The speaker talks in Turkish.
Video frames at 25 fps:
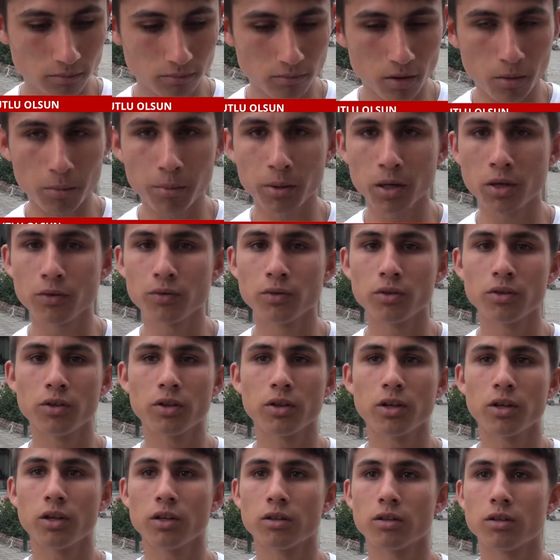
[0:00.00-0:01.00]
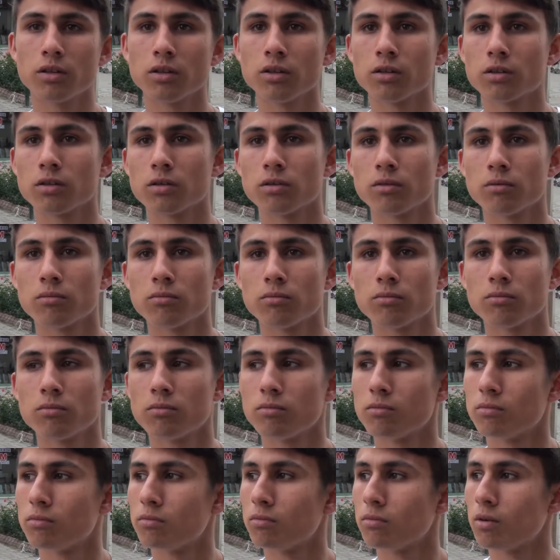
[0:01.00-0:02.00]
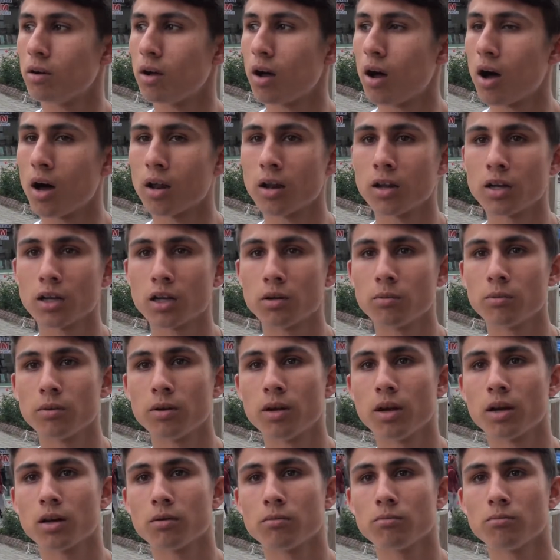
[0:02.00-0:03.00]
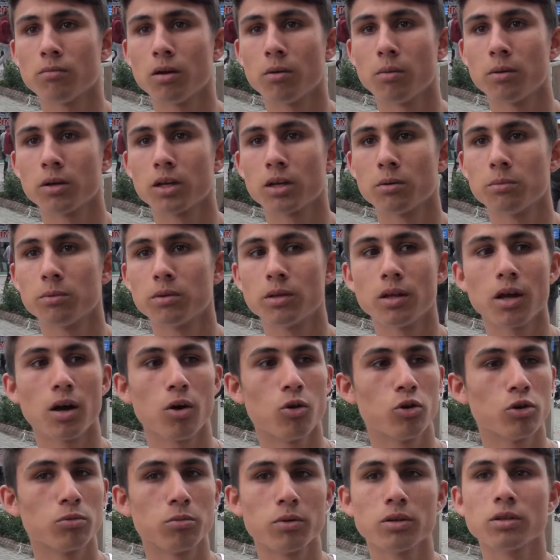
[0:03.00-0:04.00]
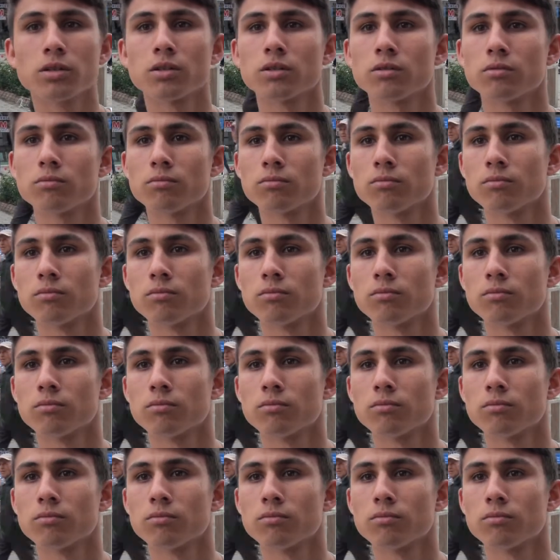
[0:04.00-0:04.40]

baba evin direğidir. Ana gibi yer, baba gibi daha olmaz.